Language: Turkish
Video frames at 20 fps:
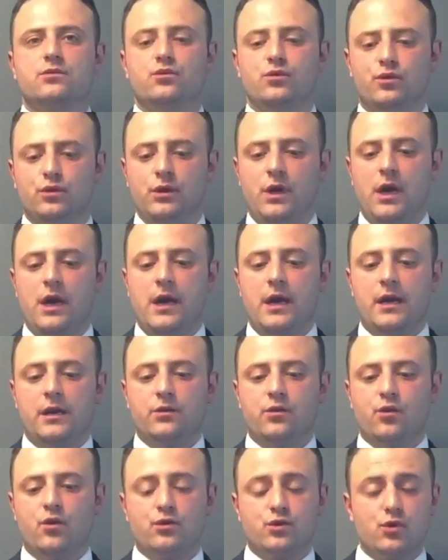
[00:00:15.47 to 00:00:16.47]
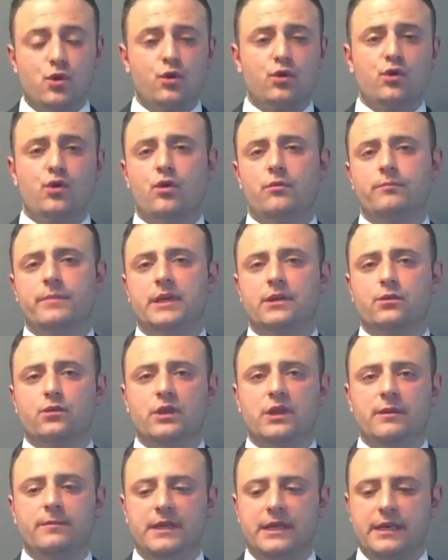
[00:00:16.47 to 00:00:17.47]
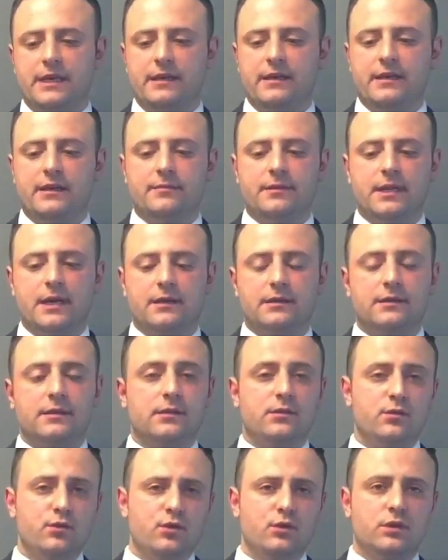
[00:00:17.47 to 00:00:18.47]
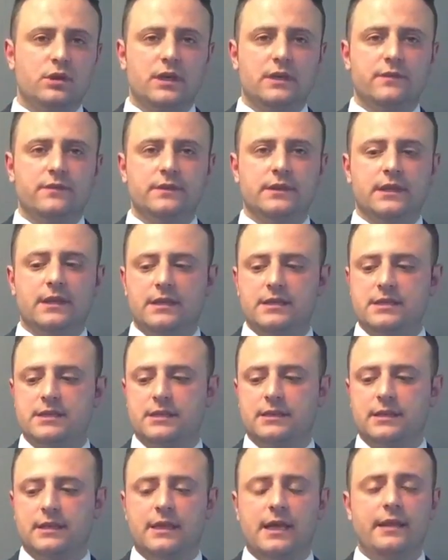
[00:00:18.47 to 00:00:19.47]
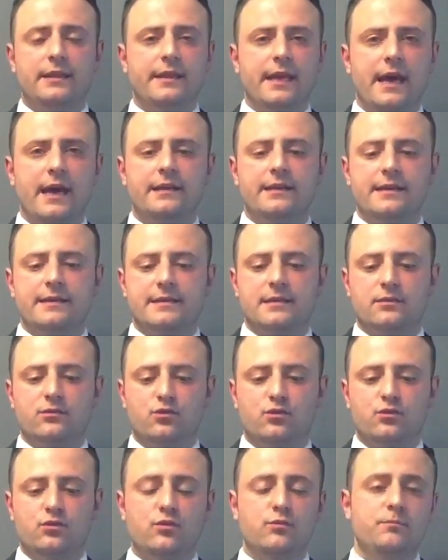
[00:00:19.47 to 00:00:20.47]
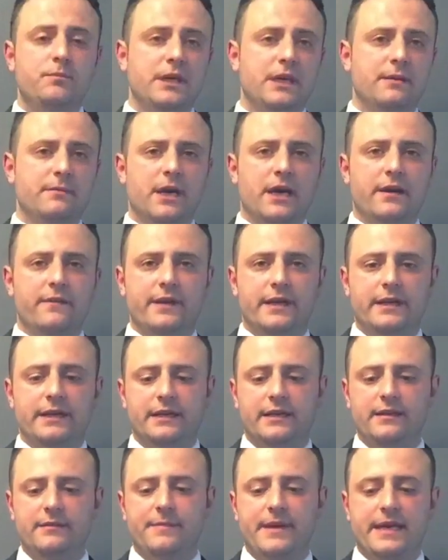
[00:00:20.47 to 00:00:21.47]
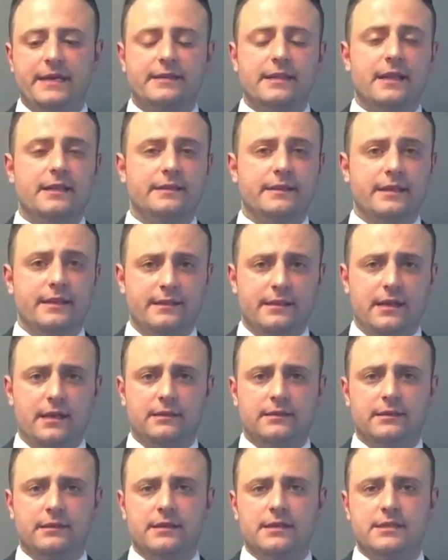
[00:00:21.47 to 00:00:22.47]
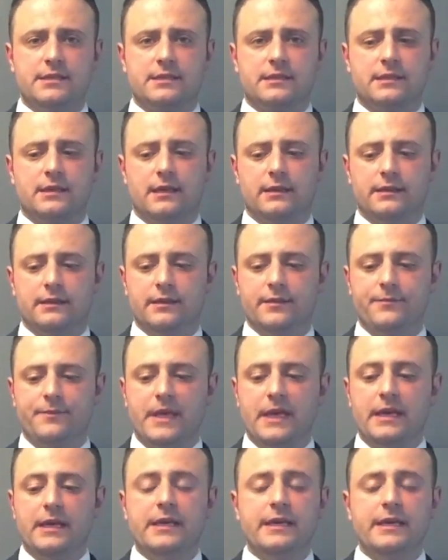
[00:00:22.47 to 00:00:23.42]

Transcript: Dün yo çok yoğun bir gündemi geride bıraktık. Euro tarafından açıklanan neredeyse tüm PMI verileri beklentilerin altında açıklandı.